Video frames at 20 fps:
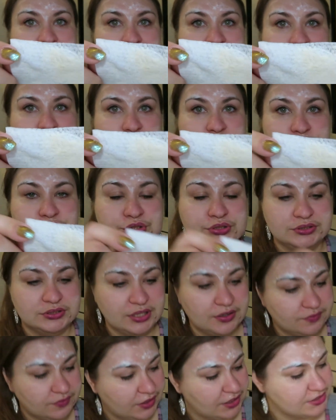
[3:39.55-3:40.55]
Такое
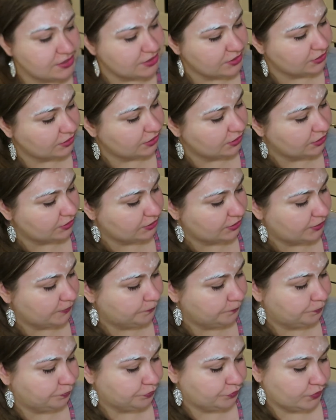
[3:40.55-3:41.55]
желтоватенькое,
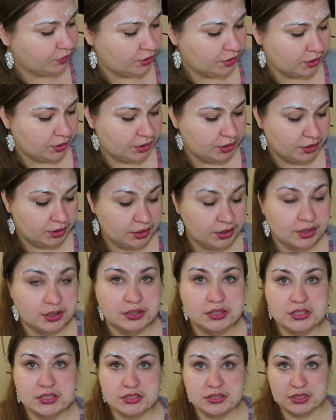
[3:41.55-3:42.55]
да?
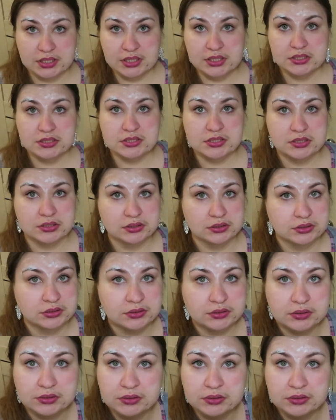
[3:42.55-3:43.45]
И знаете,